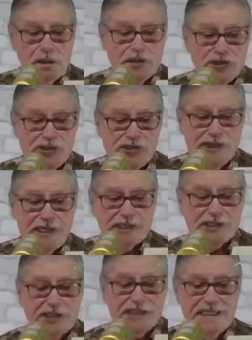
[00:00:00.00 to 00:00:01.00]
je
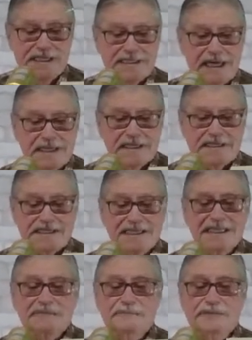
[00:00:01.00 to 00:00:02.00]
cherchais à
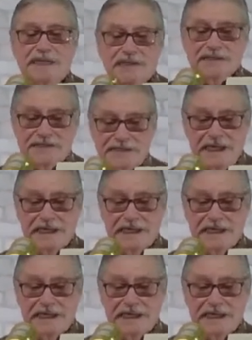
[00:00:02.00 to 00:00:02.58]
rester bien zen.